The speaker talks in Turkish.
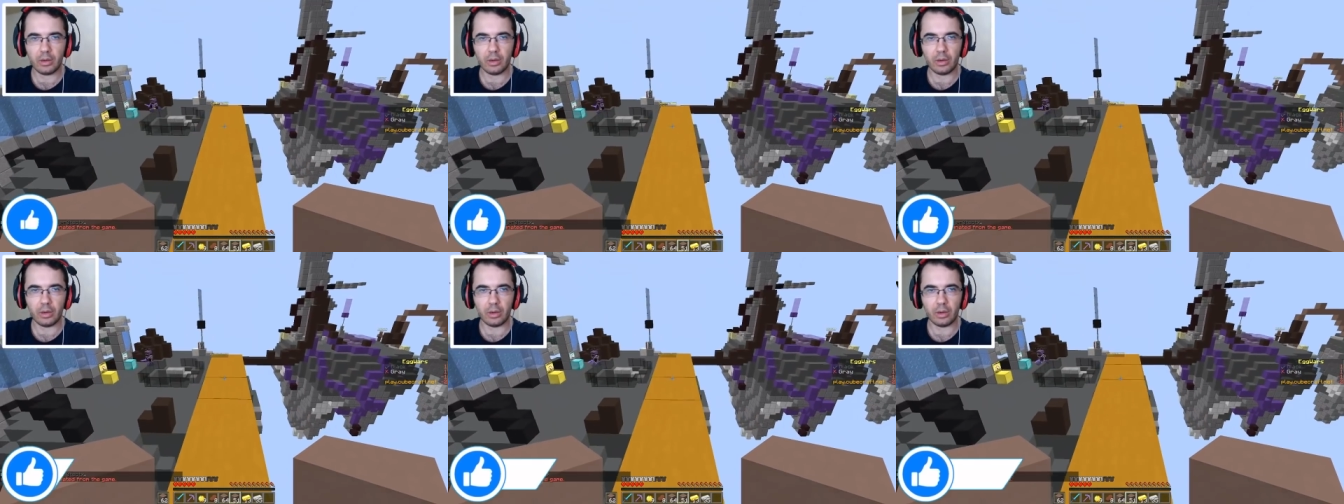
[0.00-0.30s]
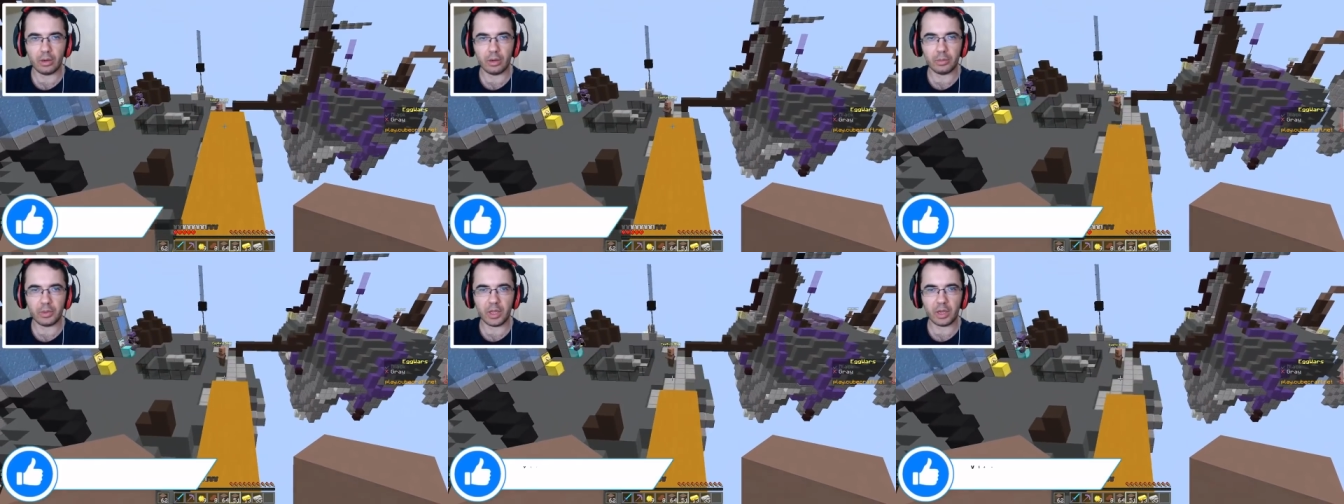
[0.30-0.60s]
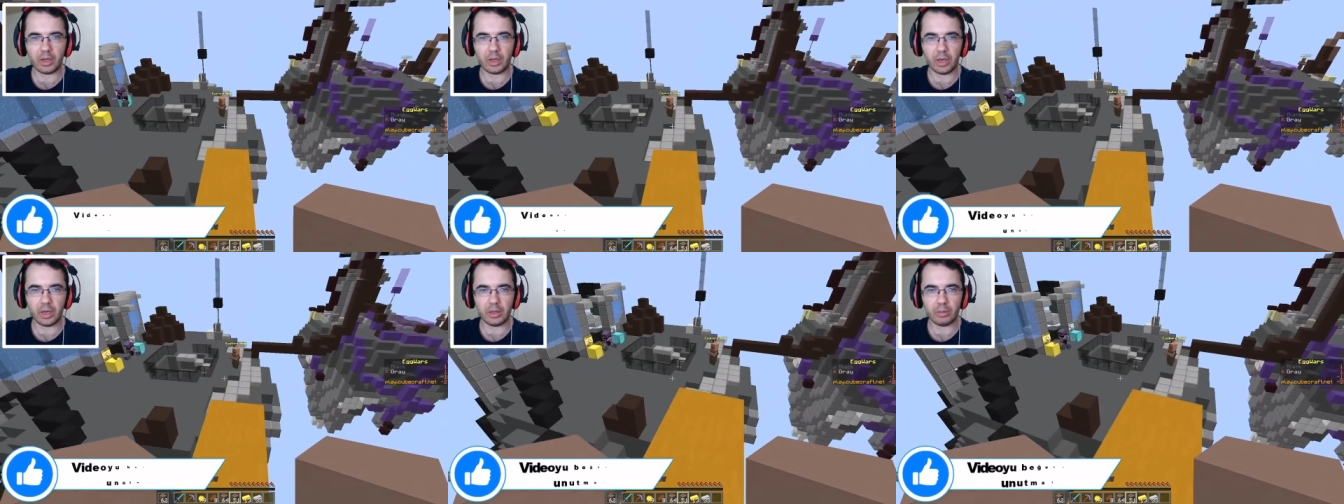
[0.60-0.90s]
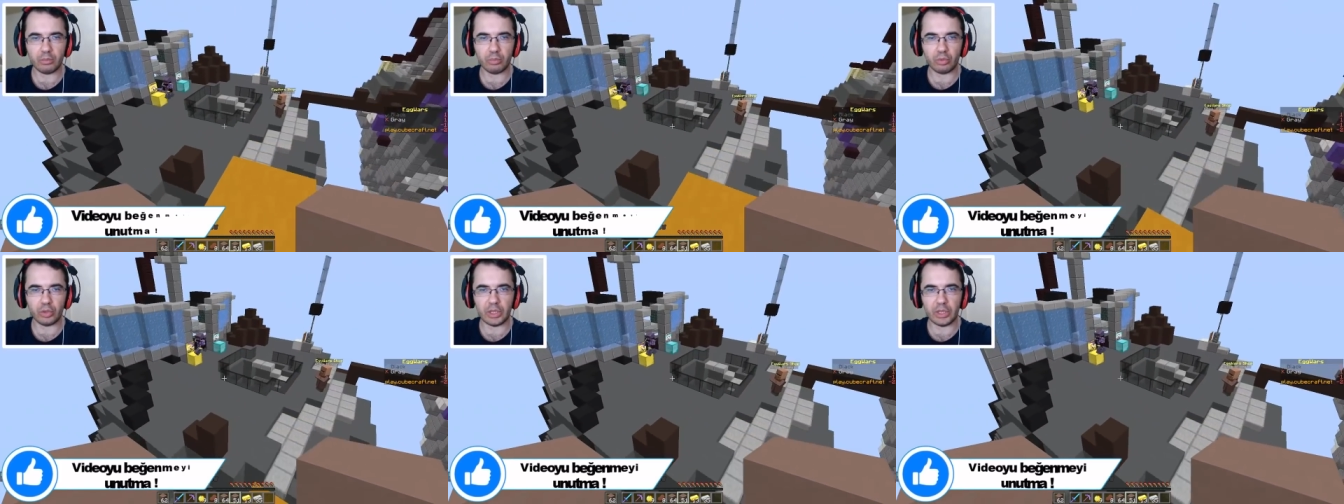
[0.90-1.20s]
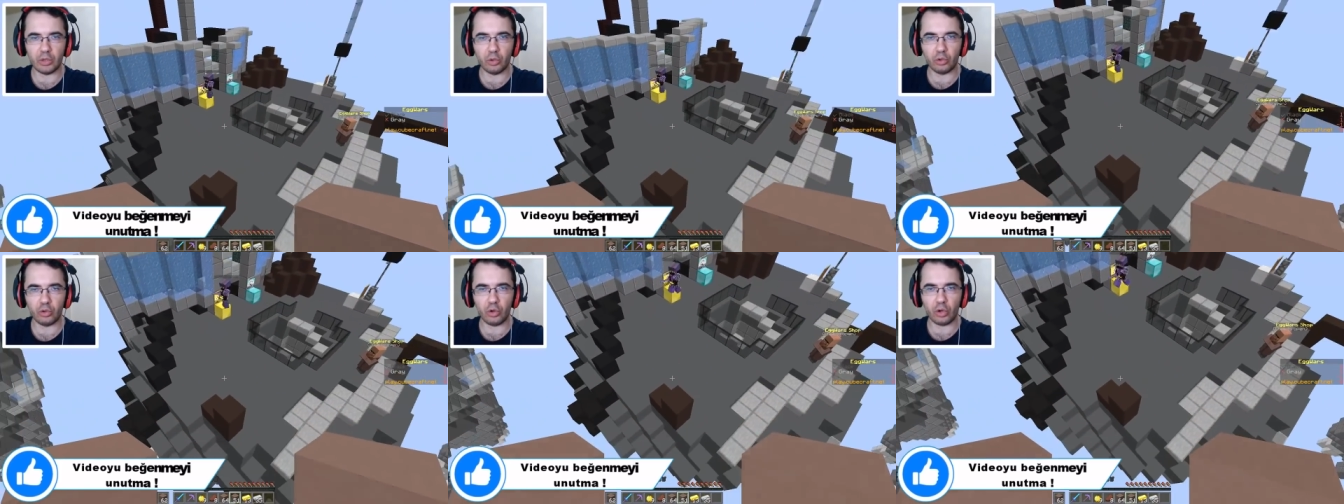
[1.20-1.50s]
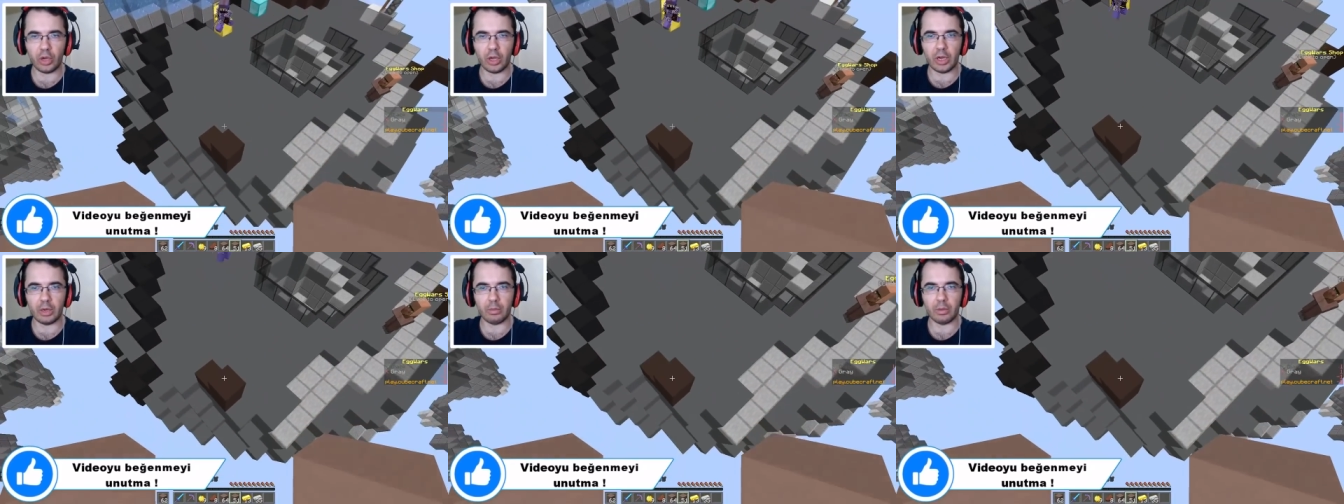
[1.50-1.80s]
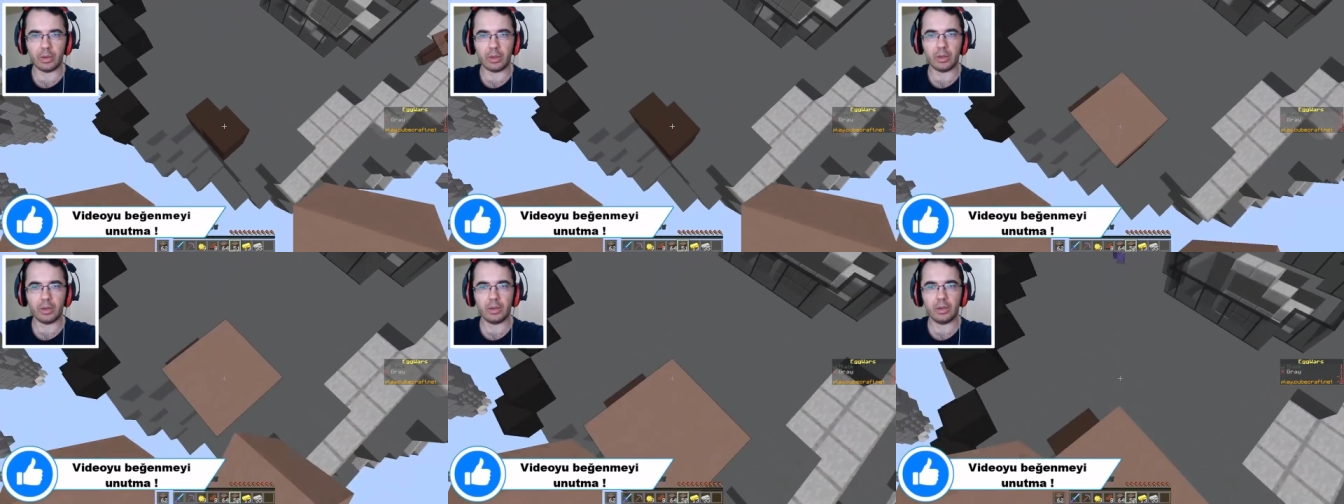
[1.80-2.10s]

Aa bir dakika lan. Bu iyi oynuyor galiba.